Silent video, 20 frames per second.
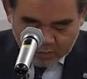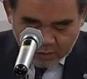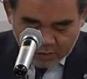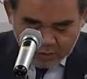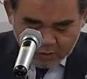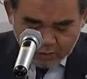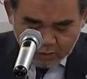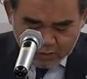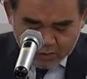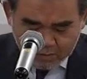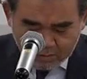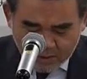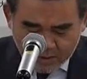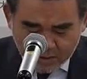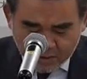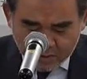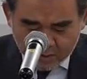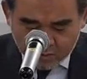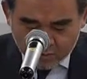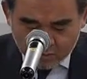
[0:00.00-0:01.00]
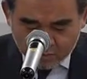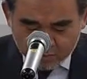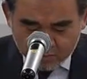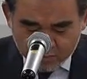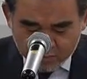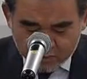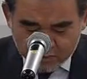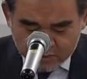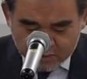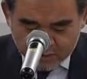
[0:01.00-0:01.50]
広島県の
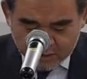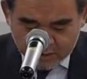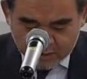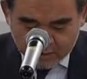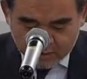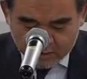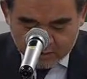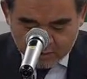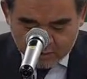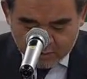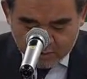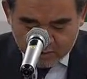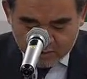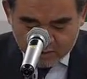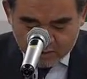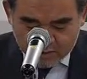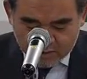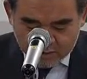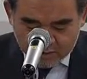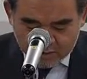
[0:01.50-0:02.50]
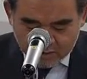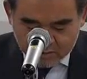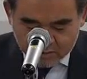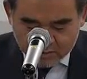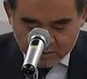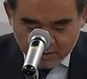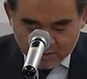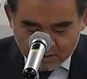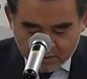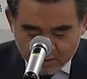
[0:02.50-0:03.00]
物産陳
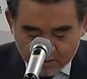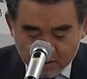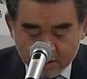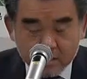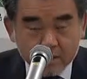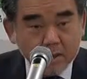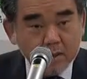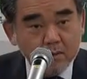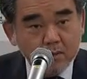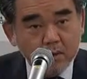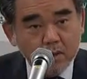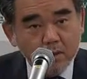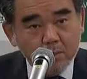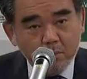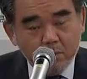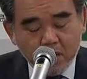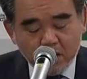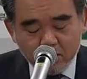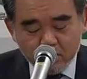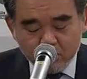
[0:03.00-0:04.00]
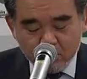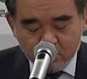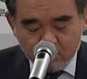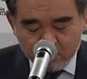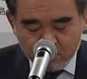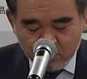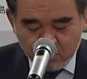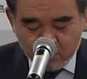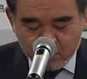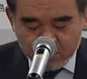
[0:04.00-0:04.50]
列館現在の原
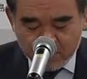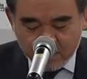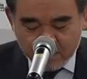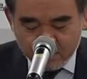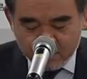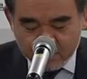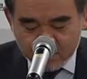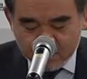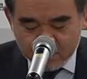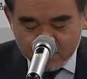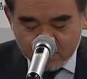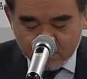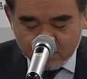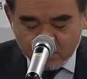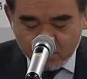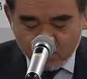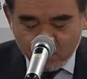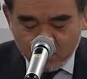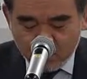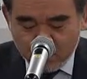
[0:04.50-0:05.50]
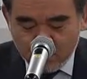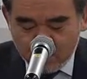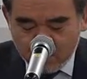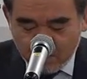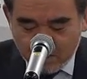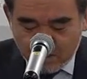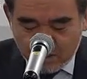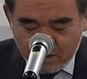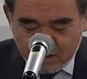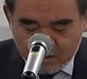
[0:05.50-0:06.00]
爆ドームでありますけれども、
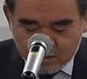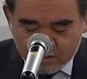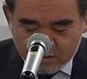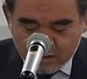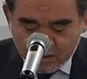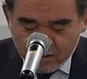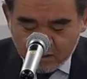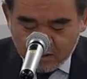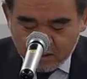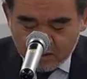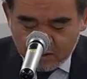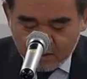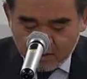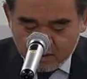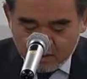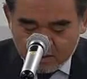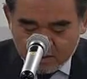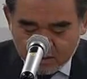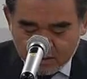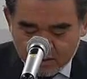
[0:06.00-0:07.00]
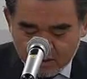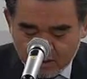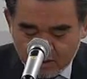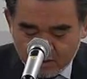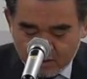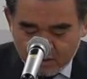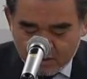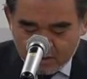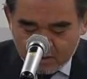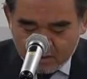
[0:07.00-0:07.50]
えー、設計者
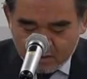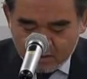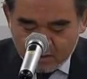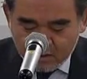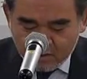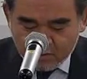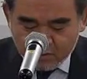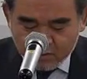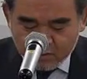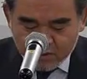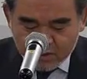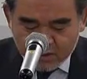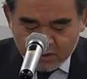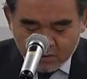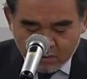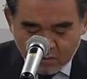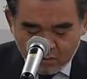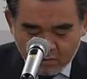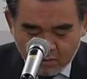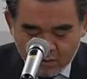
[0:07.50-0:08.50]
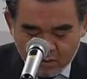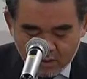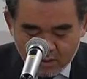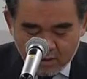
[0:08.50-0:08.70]
ヤン・レツル氏の、